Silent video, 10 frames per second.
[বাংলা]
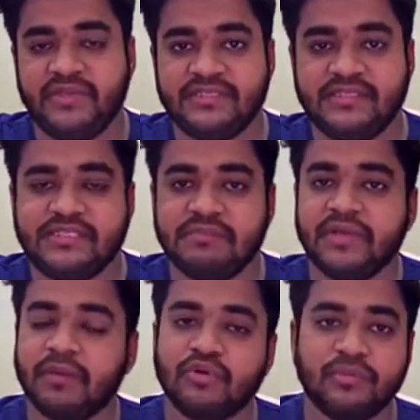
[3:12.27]
পাইপিং
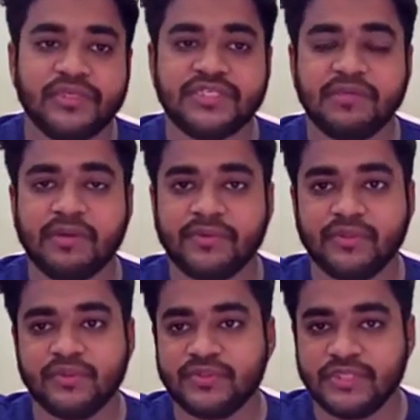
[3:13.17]
সিস্টেম কেমন হবে
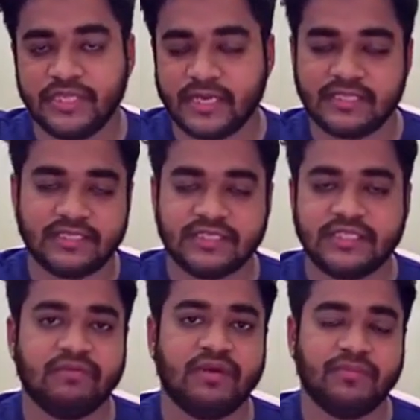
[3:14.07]
সেই ব্যাপারগুলো যদি
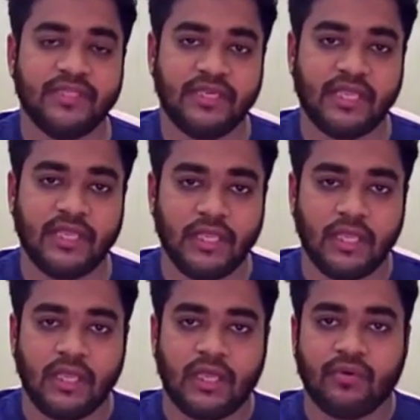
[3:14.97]
দেখাতে চাই তাহলে আমাদেরকে